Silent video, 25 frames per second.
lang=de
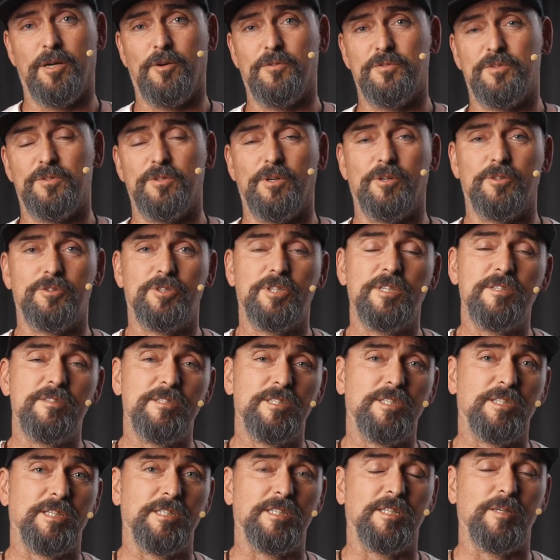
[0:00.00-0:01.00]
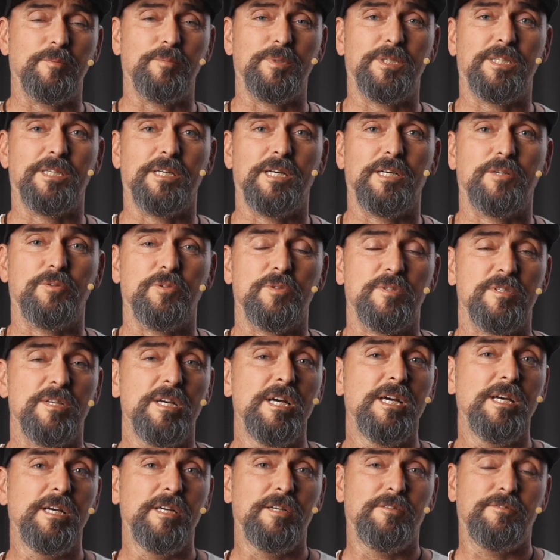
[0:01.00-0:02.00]
kaufst du ausschließlich Drittanbieter-Akkus?
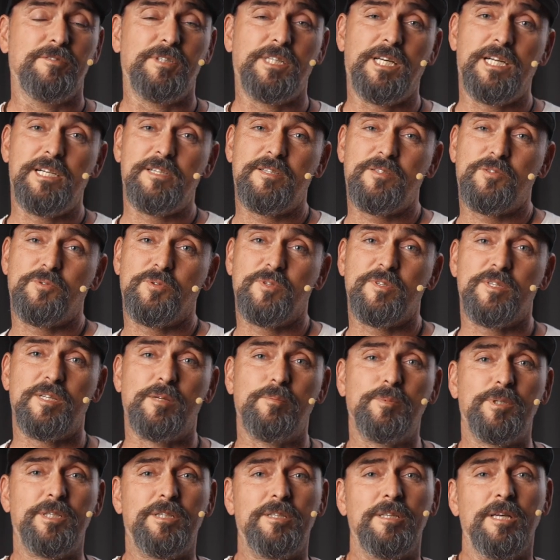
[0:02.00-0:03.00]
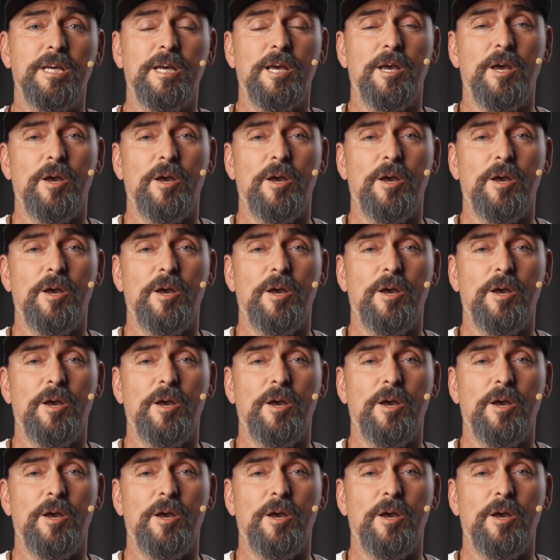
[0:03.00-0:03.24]
Wie hältst du es damit?